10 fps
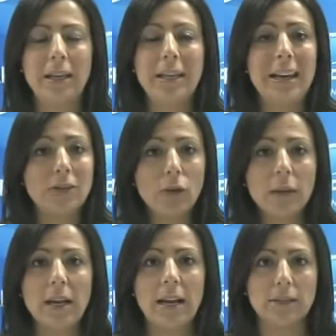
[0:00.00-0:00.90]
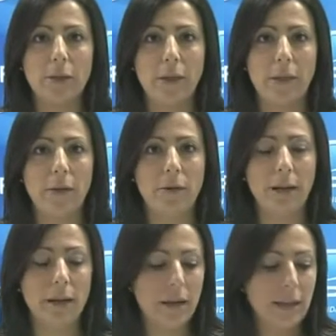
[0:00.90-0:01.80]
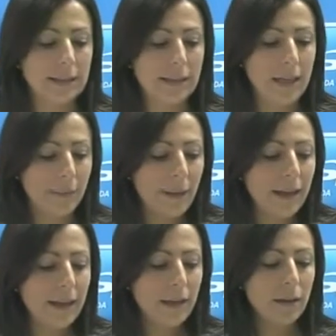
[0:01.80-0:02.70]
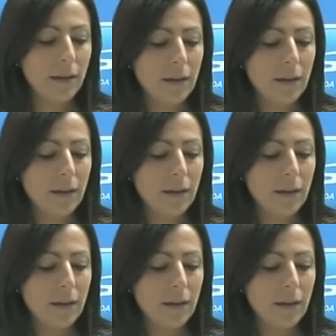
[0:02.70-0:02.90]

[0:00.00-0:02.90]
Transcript: y a todas las asociaciones se les paguen